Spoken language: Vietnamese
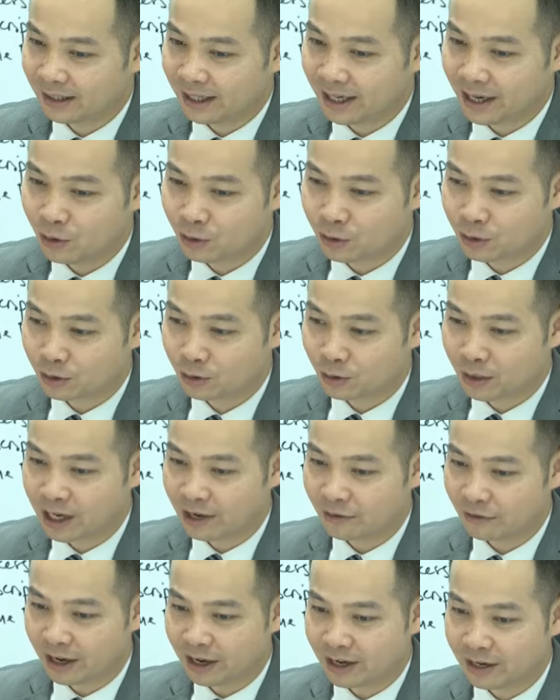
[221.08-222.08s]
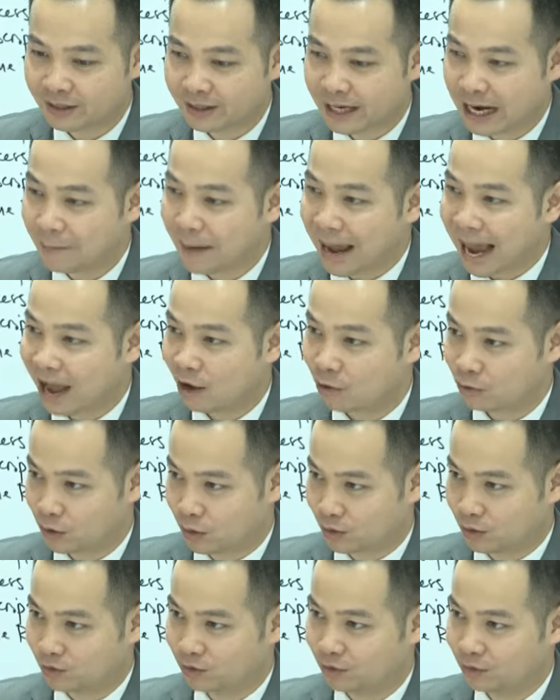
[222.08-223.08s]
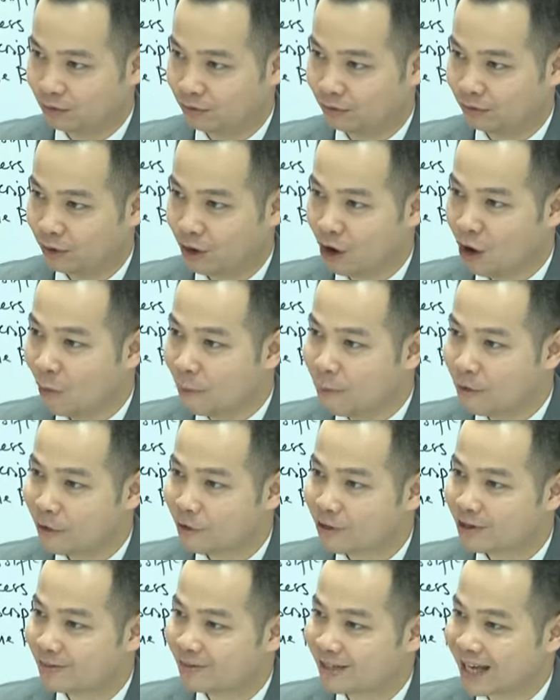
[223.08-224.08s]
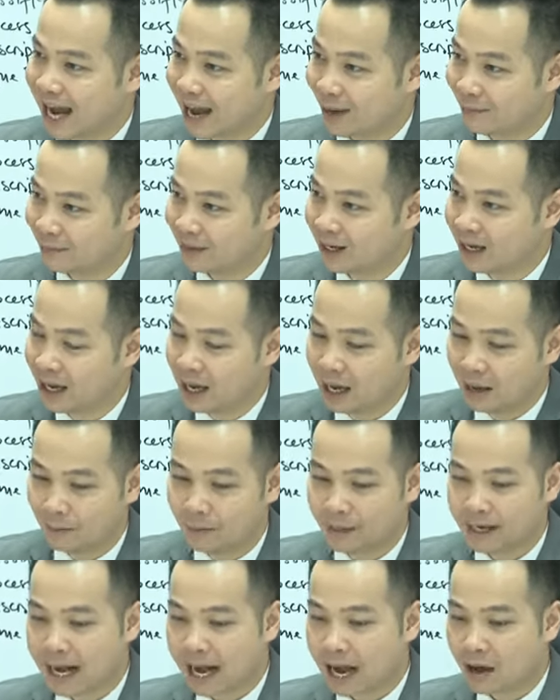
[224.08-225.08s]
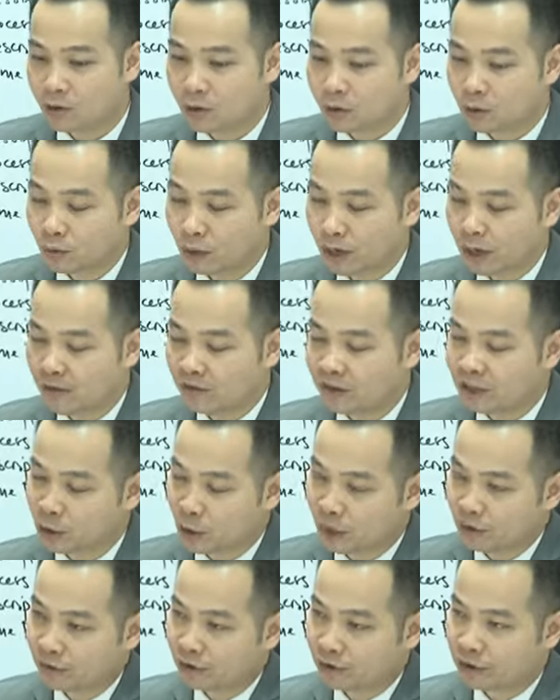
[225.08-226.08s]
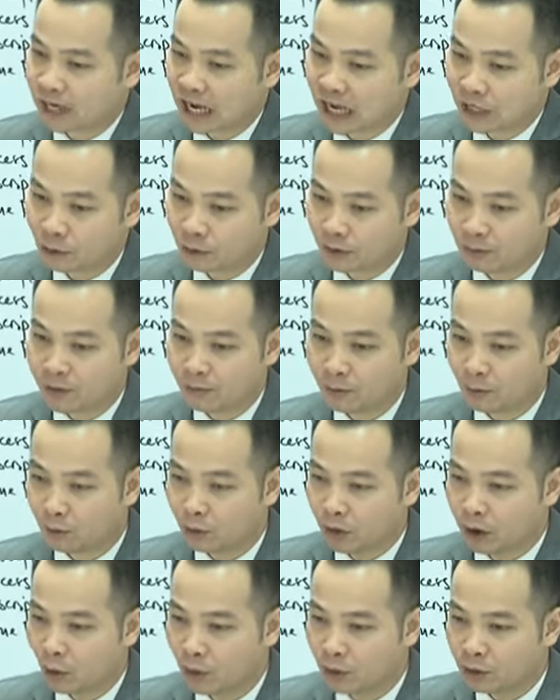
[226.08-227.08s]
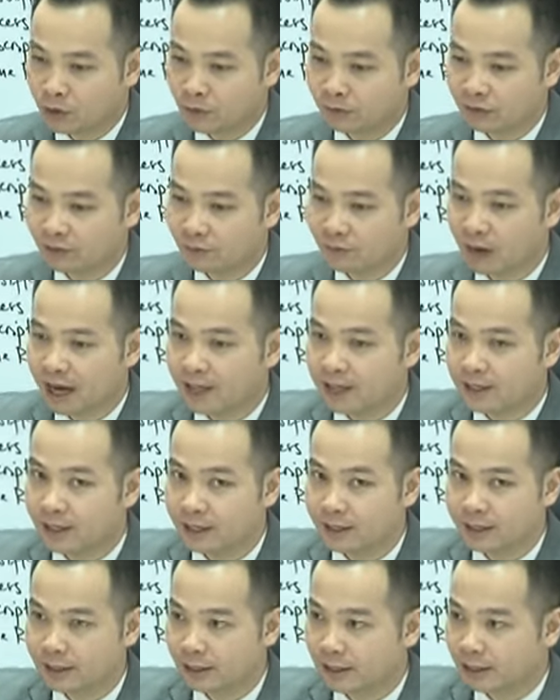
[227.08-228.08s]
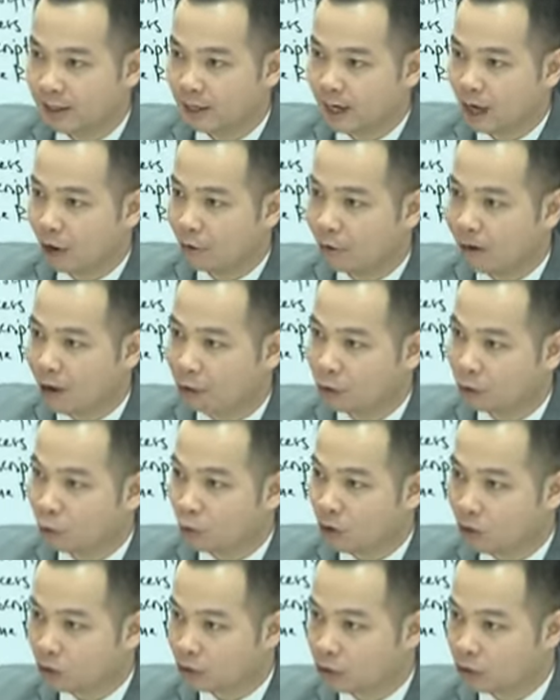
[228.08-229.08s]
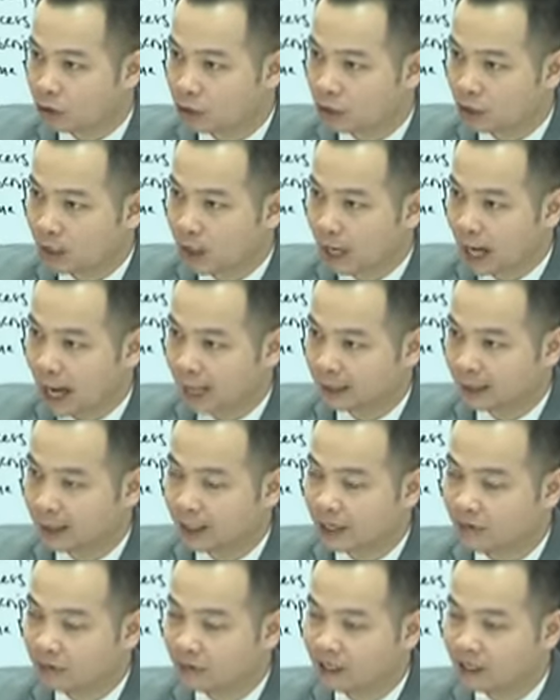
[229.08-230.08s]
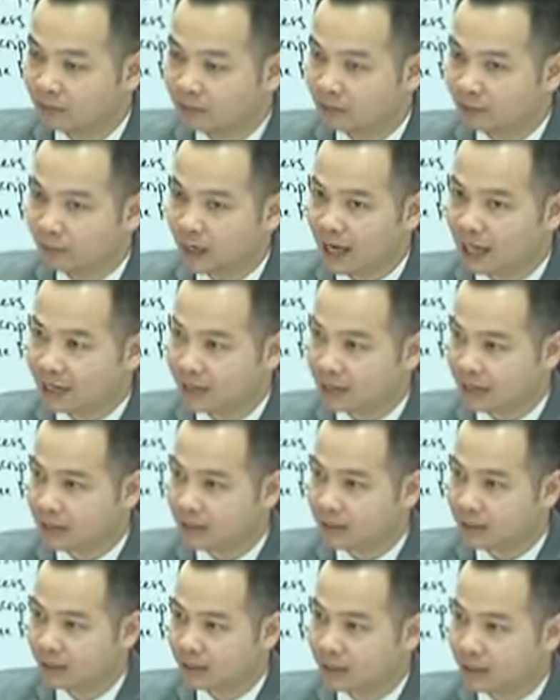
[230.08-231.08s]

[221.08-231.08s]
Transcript: khát khao vươn lên và mong muốn dùng ngoại ngữ để hội nhập. Một CEO 8X quyết tâm trở về Việt Nam từ đất nước phát triển Singapore, mang tinh hoa văn hóa thế